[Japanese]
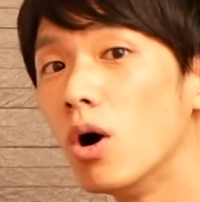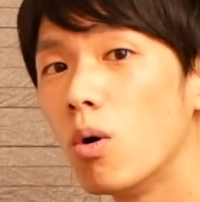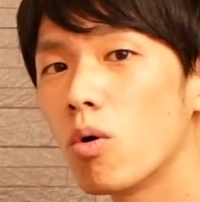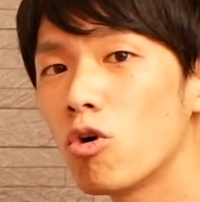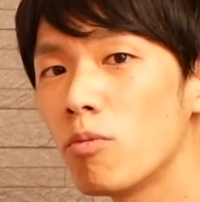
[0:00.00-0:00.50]

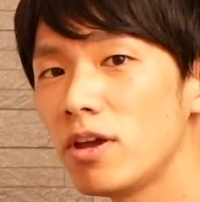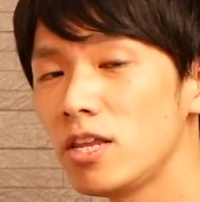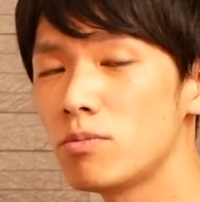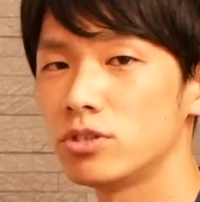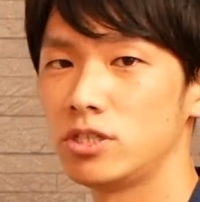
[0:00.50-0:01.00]
お米
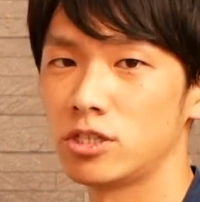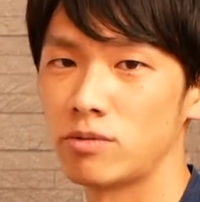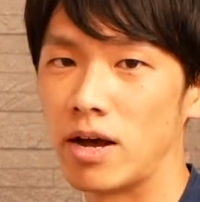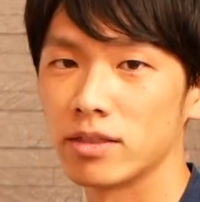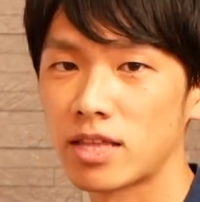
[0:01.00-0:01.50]
にも実
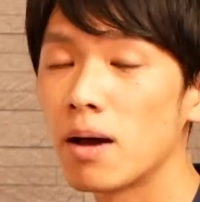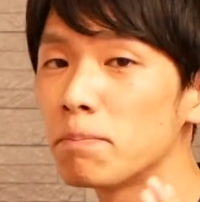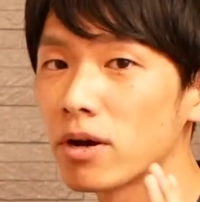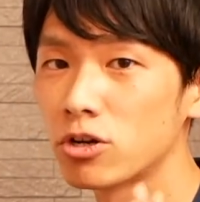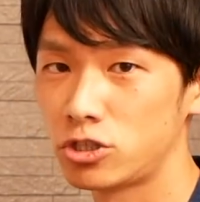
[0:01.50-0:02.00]
は
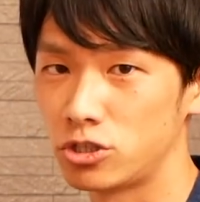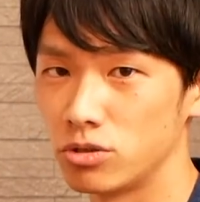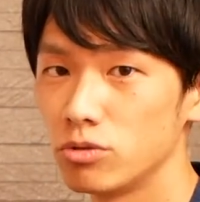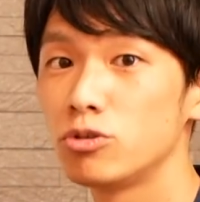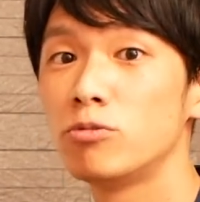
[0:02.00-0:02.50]
タンパク
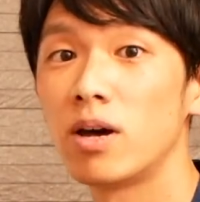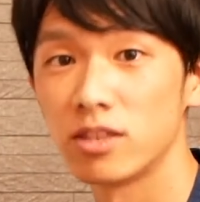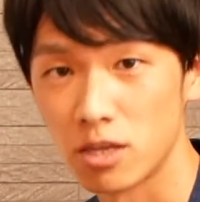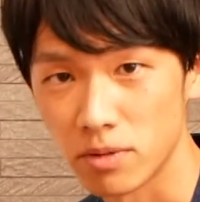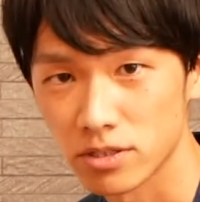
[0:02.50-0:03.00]
質含まれ
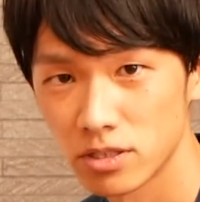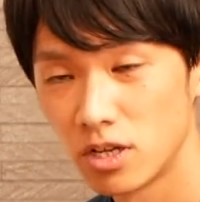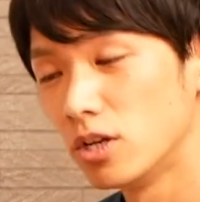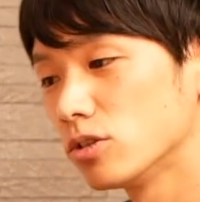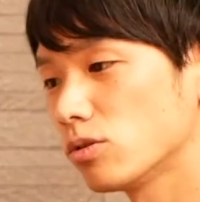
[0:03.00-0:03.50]
ています
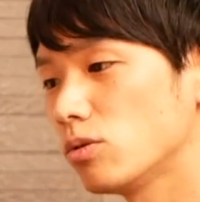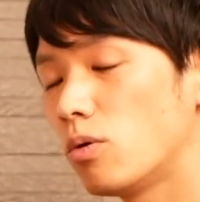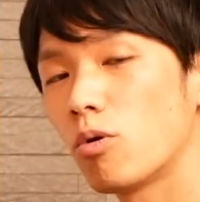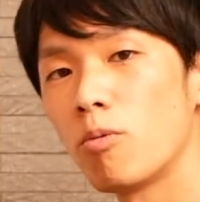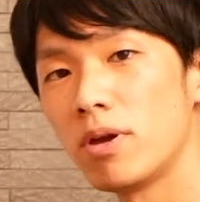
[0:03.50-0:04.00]
その
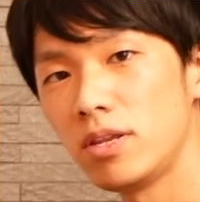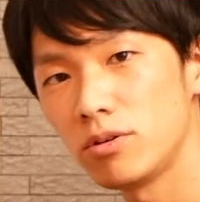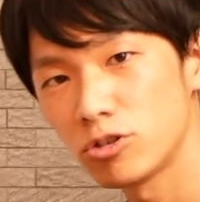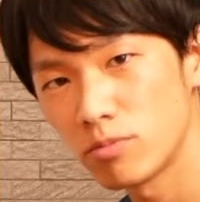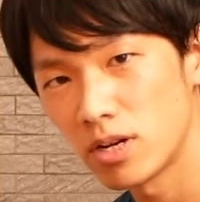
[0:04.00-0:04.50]
お米に
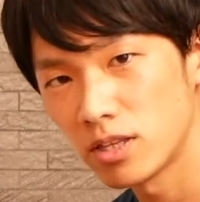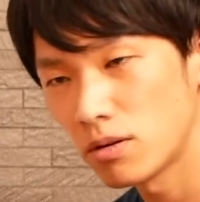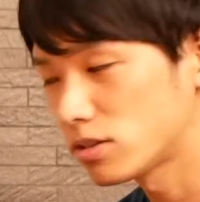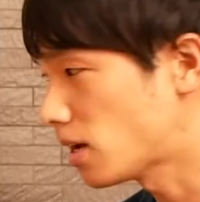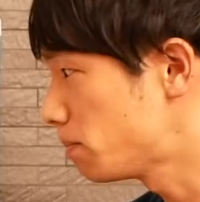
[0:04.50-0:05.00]
含まれてい
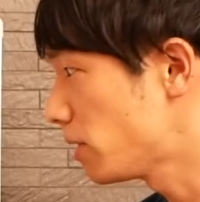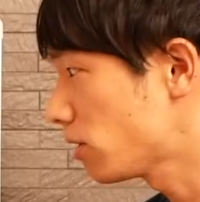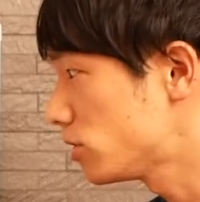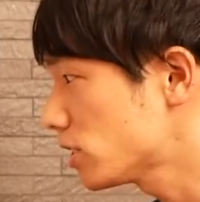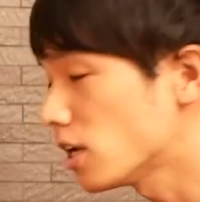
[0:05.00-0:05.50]
る
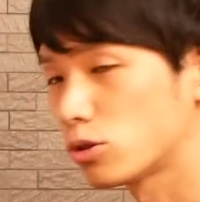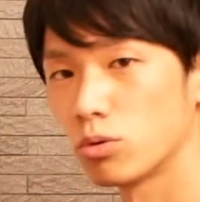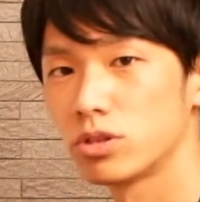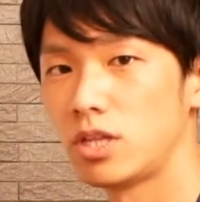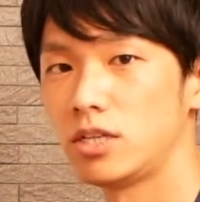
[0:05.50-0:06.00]
タンパク質から
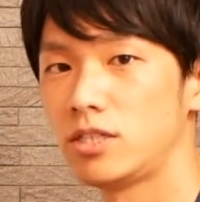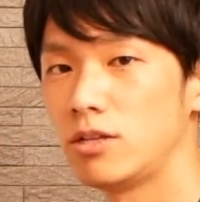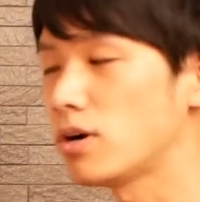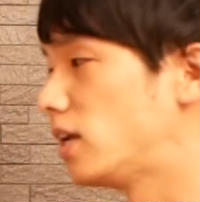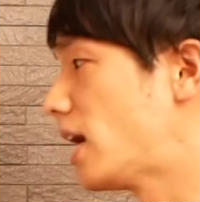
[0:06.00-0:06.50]
取ってきている
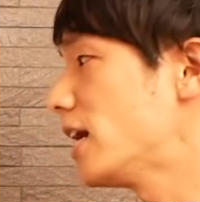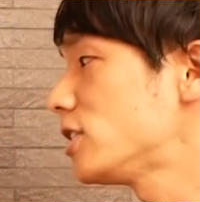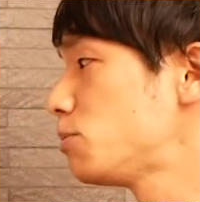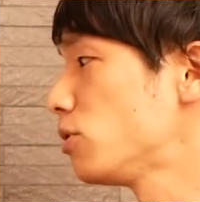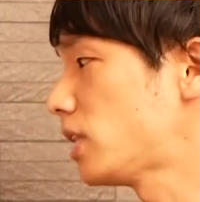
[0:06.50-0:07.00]
のが
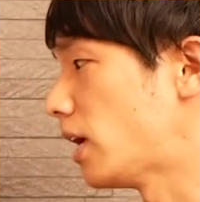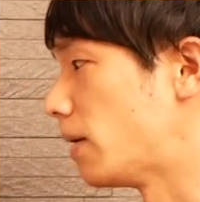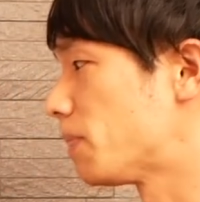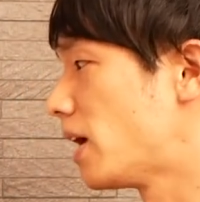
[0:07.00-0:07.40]
ライスプロテイン